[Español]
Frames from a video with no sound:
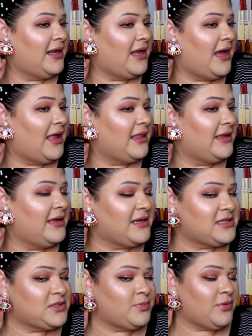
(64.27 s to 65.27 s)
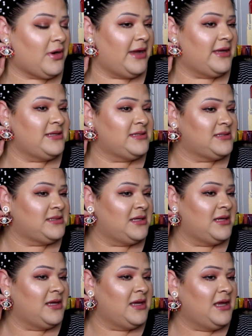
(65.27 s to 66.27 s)
en AliExpress
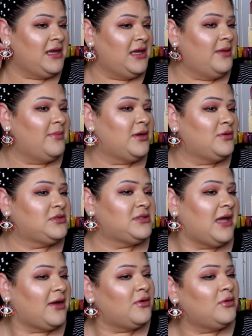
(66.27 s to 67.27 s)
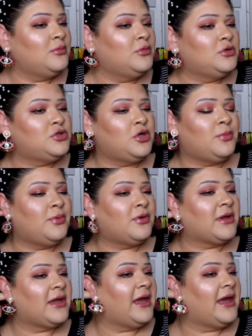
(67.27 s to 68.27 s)
y me gustaron mucho
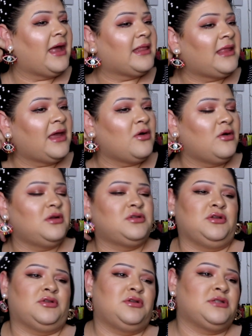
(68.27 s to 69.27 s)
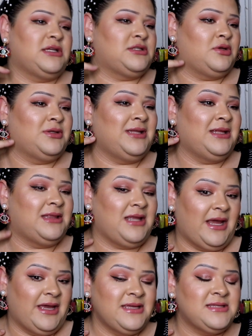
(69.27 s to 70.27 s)
porque tengo los otros que son de
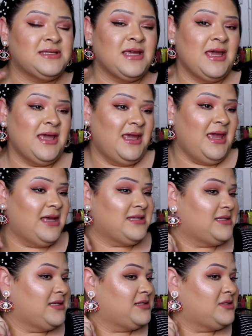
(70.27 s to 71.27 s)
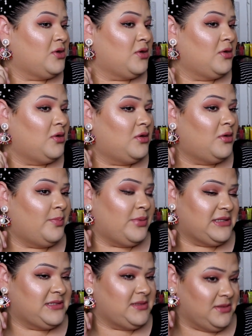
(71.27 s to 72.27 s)
tres y este es solo,
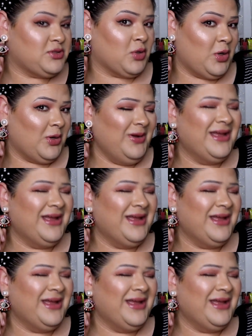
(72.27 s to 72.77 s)
pues solo